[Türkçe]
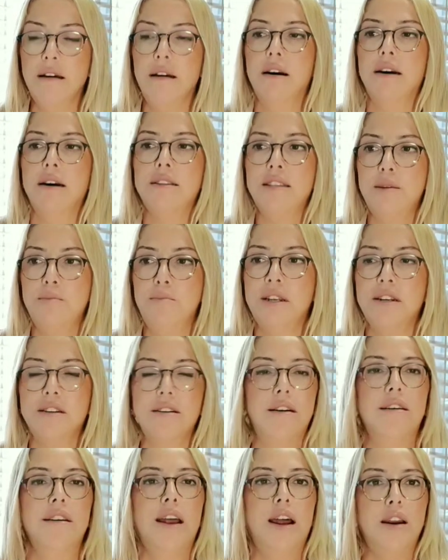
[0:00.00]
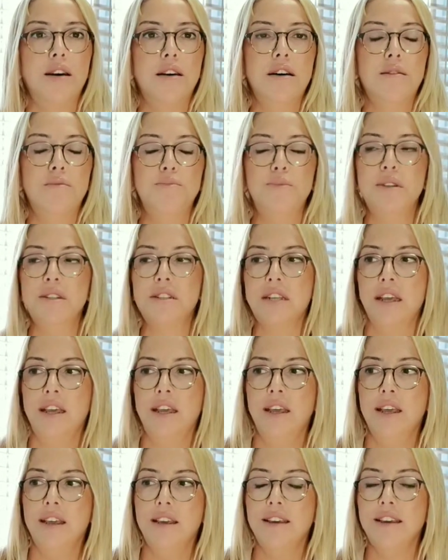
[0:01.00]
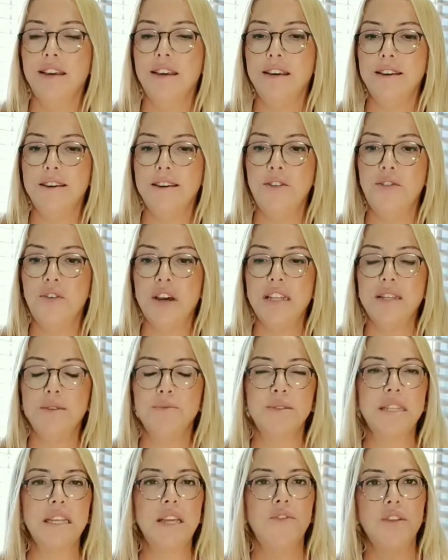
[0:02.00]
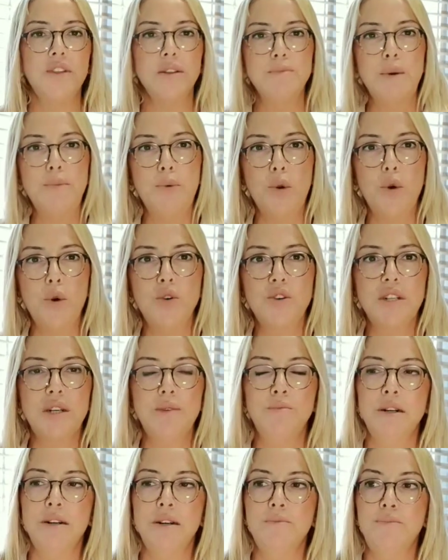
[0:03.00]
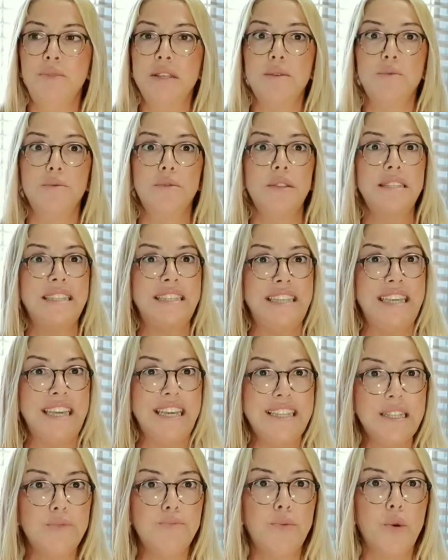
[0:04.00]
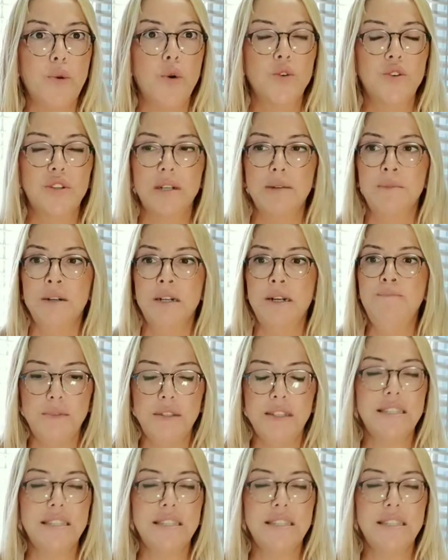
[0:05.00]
Ani bir kararla bir e, efendim zayıflama programı, bir diyet programı,